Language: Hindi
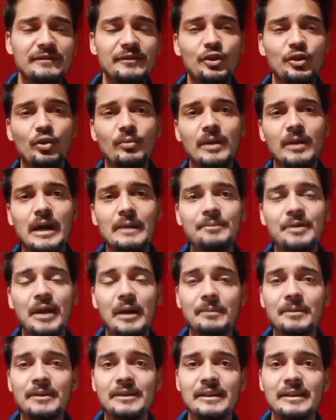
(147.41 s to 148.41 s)
इस वीडियो में आप
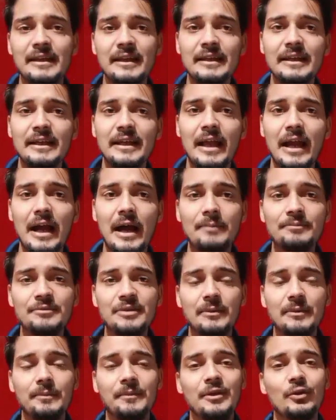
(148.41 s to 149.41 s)
यहाँ पर देखेंगे कि आप
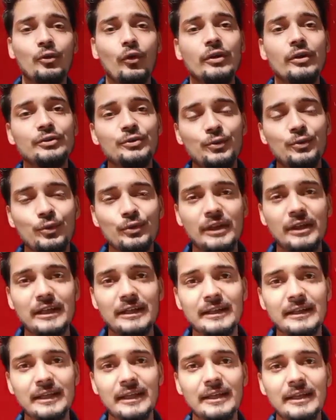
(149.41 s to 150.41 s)
जब अपने कॉइन्स को
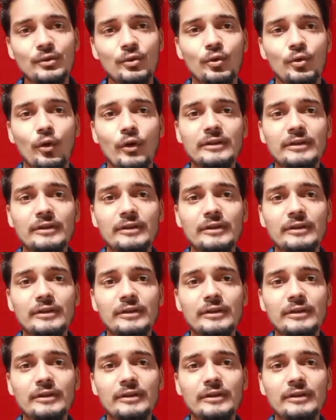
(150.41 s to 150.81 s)
देखते हैं तो